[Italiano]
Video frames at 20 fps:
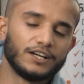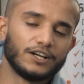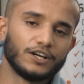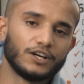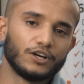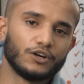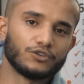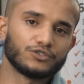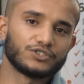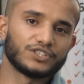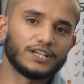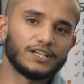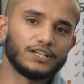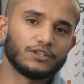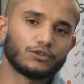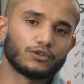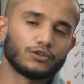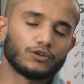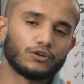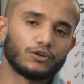Eh, ho
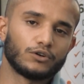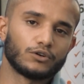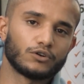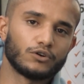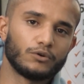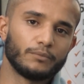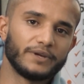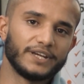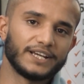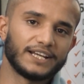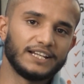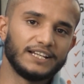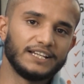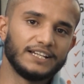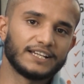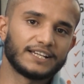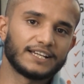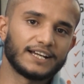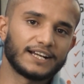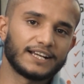scelto come
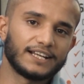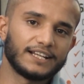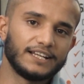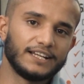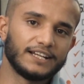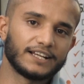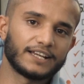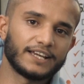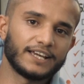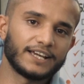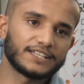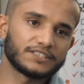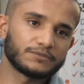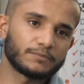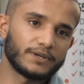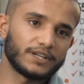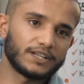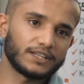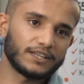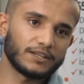clinica Clinic
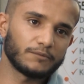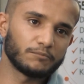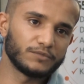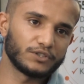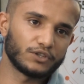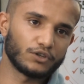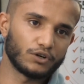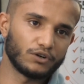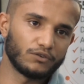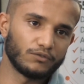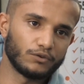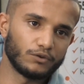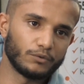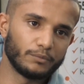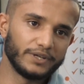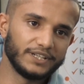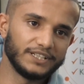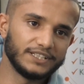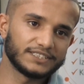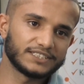Expert, mi trovo
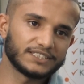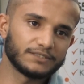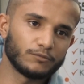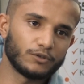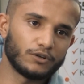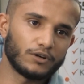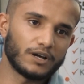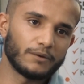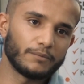benissimo.